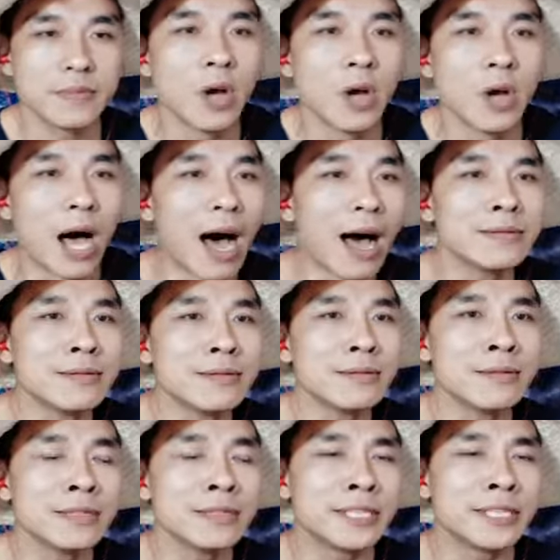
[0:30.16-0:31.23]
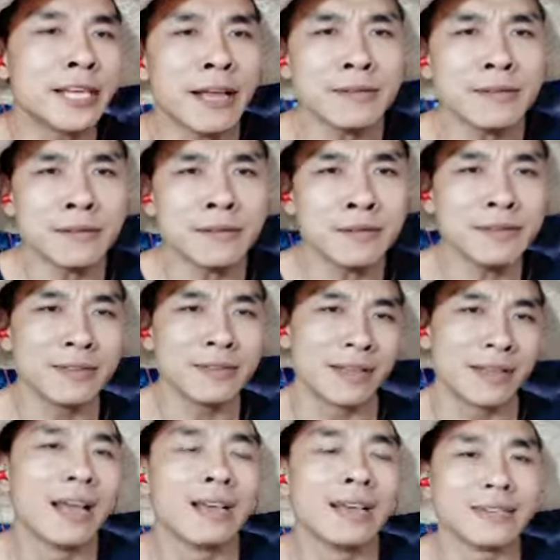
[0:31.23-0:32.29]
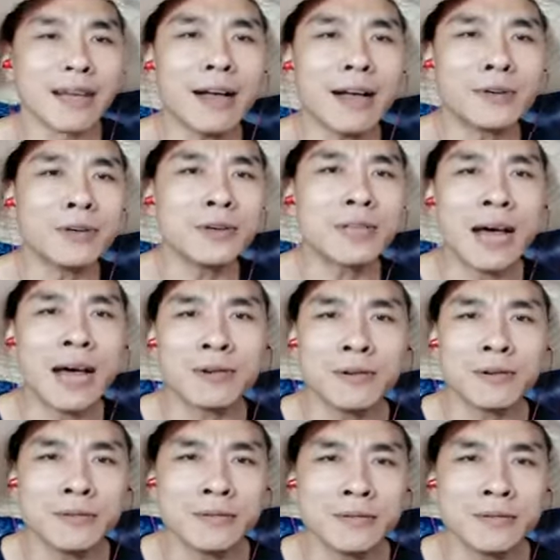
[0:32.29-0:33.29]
暗箭咋去咋冲。